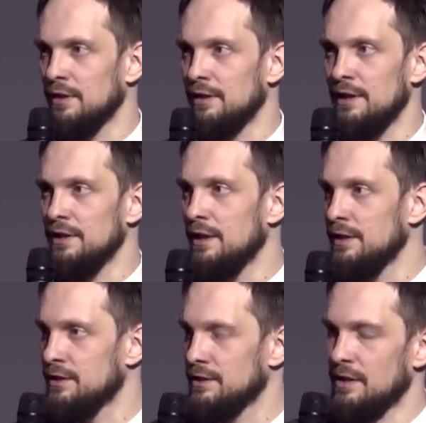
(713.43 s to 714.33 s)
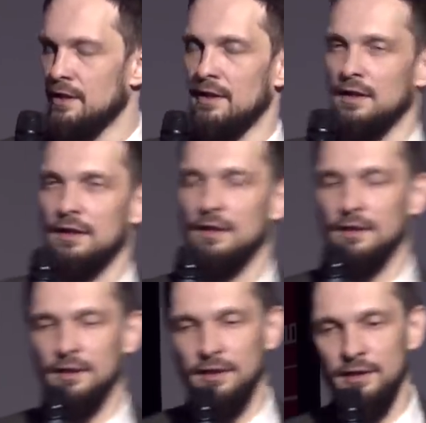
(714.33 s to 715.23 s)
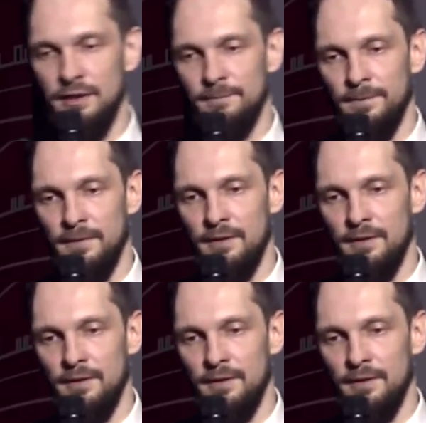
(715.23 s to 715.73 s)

нелинейность, э, и,